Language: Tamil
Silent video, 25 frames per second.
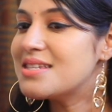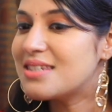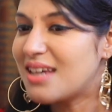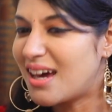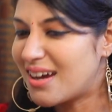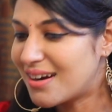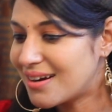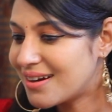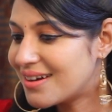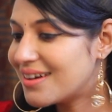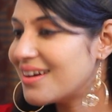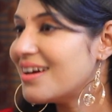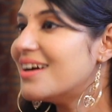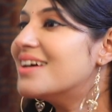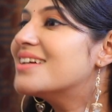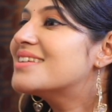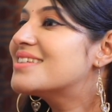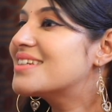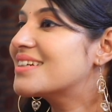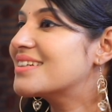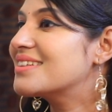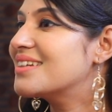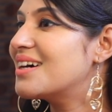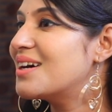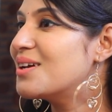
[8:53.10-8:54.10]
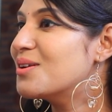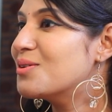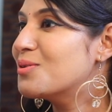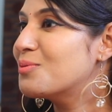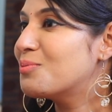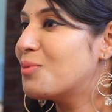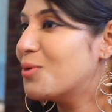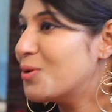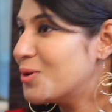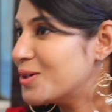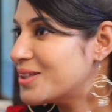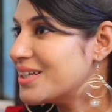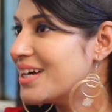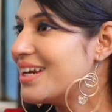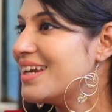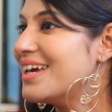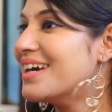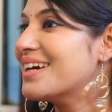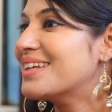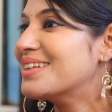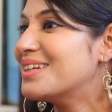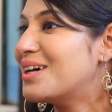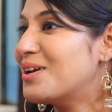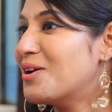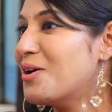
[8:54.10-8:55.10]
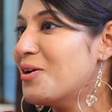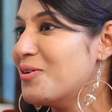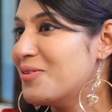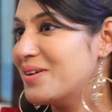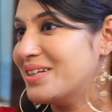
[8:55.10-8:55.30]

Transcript: சரக்கு அடிச்சிருந்தாலும் போதையிலே இருந்தாலும்